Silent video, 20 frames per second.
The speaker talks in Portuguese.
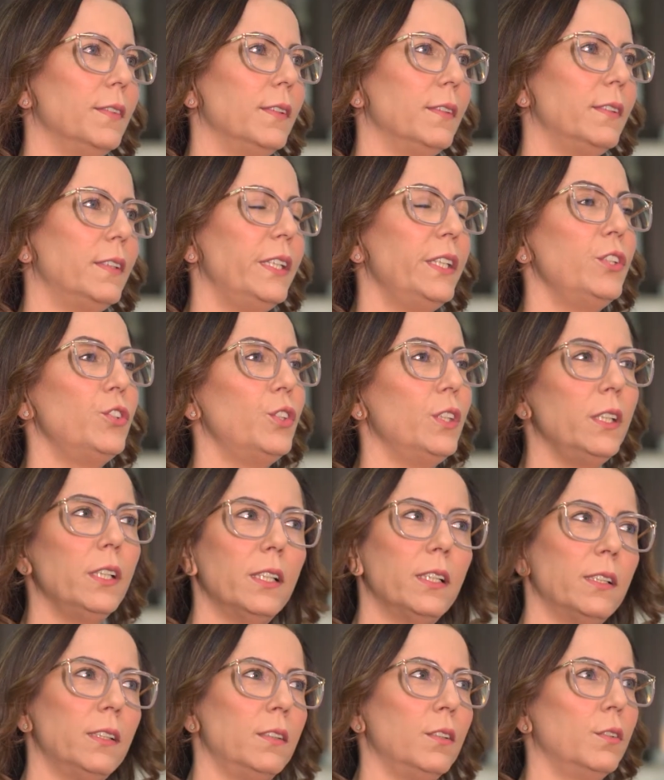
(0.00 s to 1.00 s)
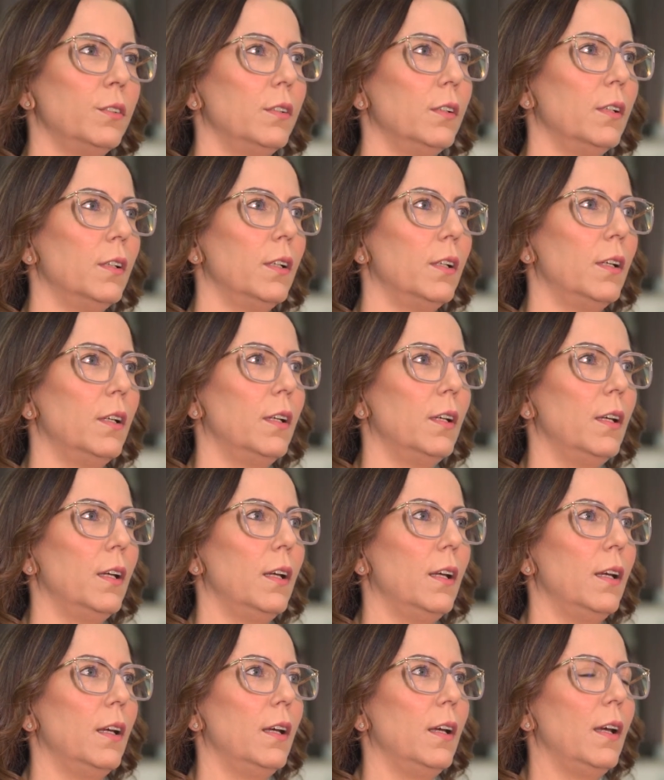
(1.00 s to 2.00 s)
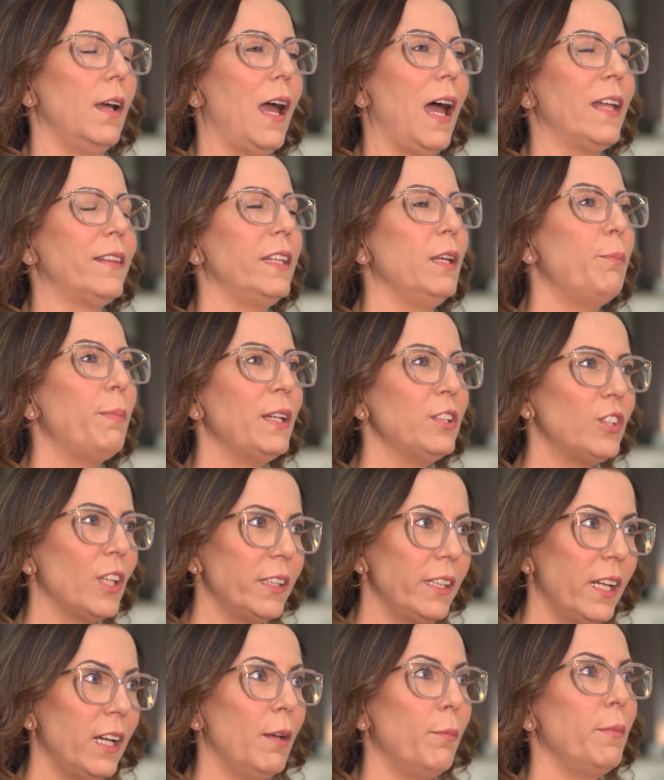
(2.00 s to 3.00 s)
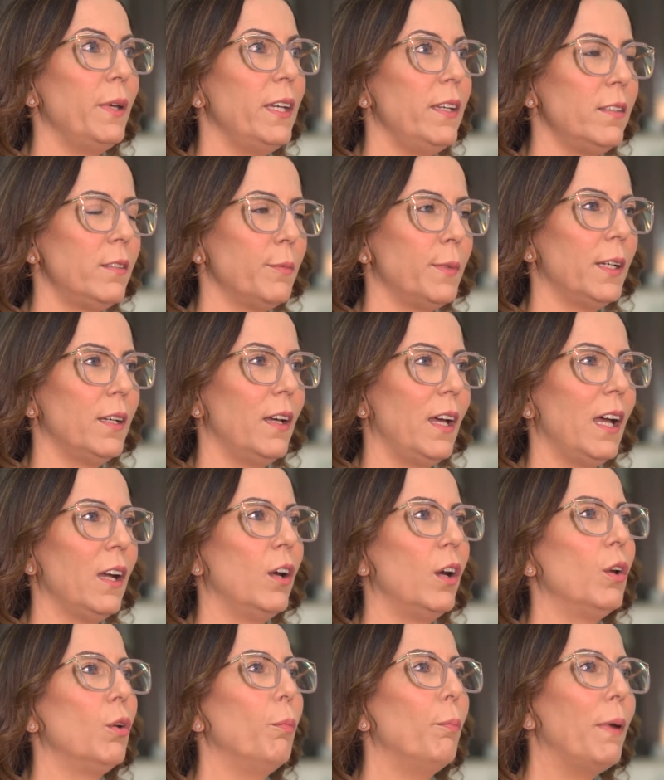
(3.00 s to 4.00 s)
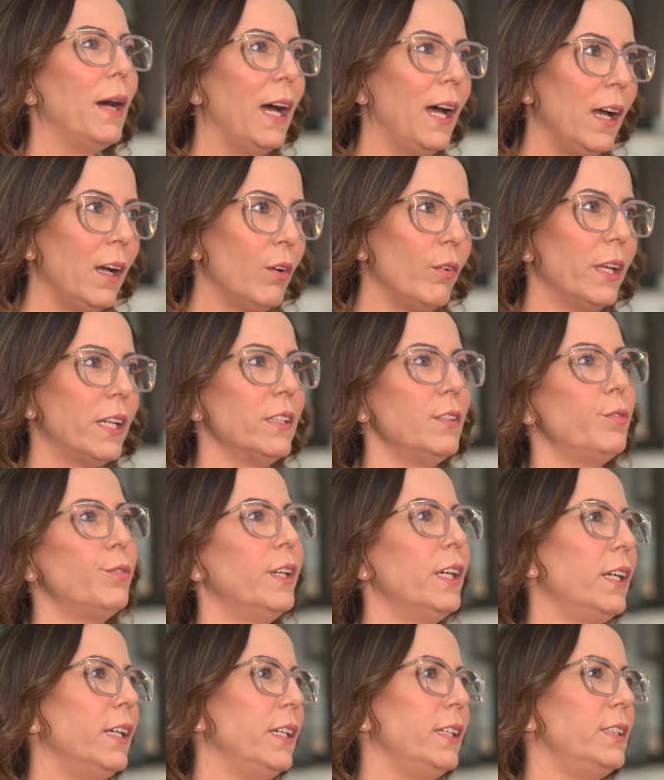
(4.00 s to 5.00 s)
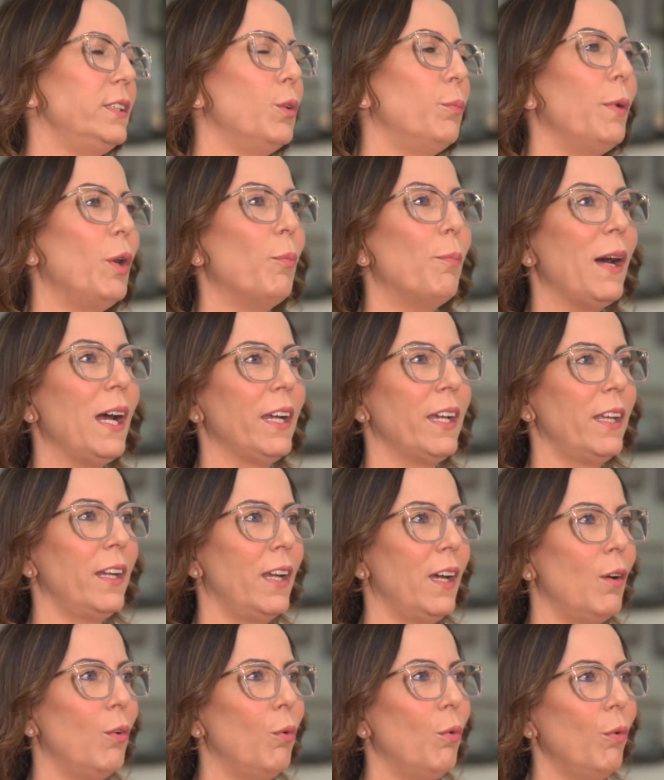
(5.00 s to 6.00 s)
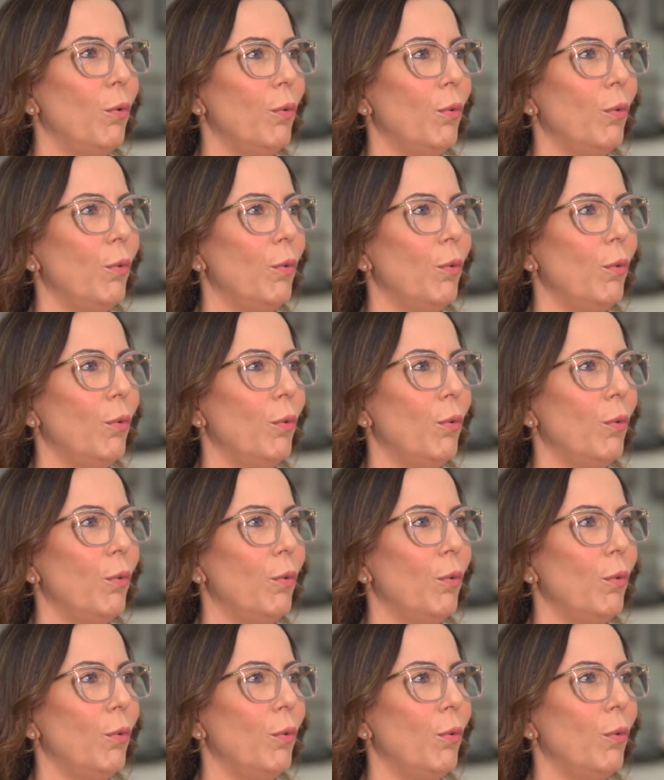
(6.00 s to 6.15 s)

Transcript: Triste engano. A tempestade era a mesma, agora o barco era diferente. O meu barco era um,